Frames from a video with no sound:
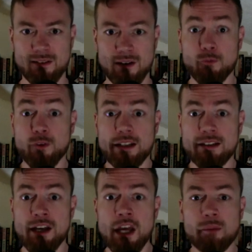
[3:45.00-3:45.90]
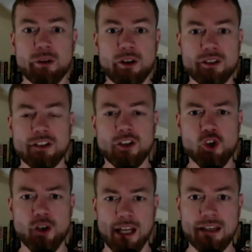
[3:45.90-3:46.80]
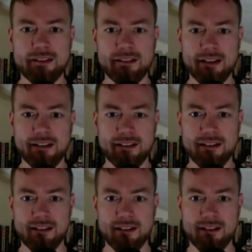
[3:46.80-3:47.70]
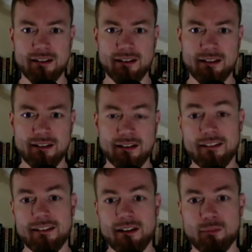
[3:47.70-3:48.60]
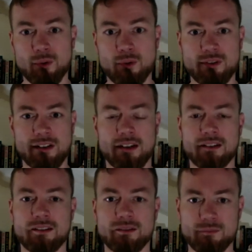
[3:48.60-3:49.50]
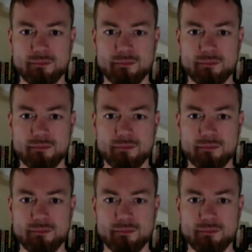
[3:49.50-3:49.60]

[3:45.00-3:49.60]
Hoffentlich bedeutet das Schreien nicht, dass sie am Boden liegt.